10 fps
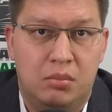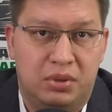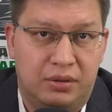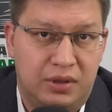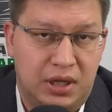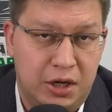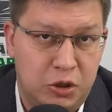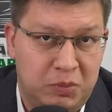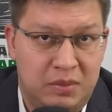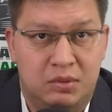
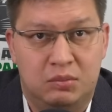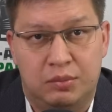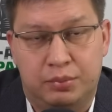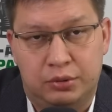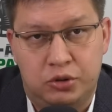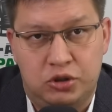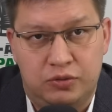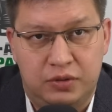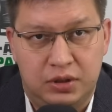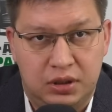проверяют, помимо
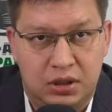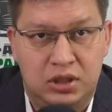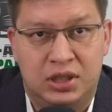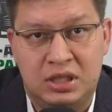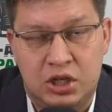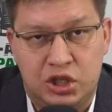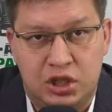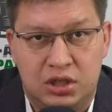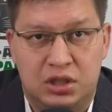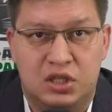прочего, и
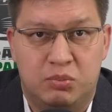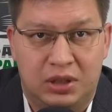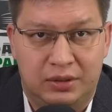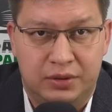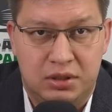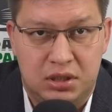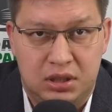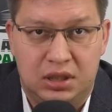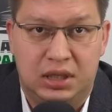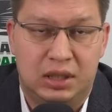технические
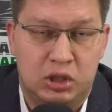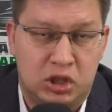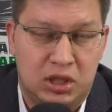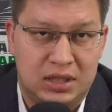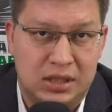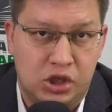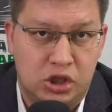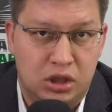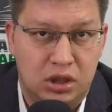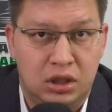неисправности, а также
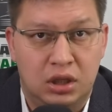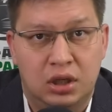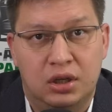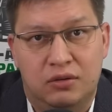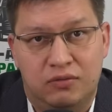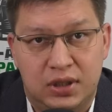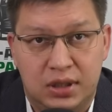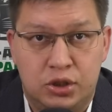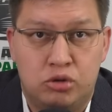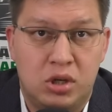различные
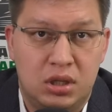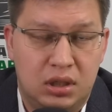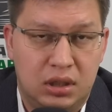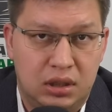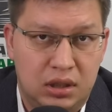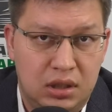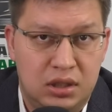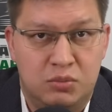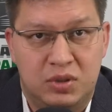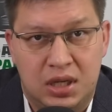виды тюнинга и
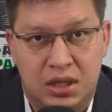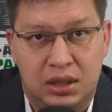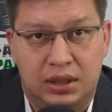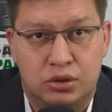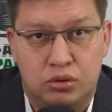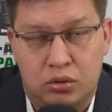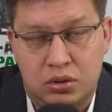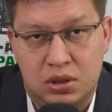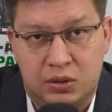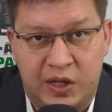изменений
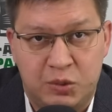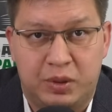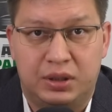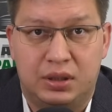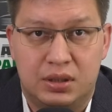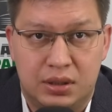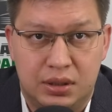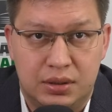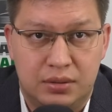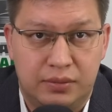конструкции транспортных
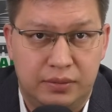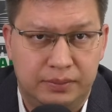средств.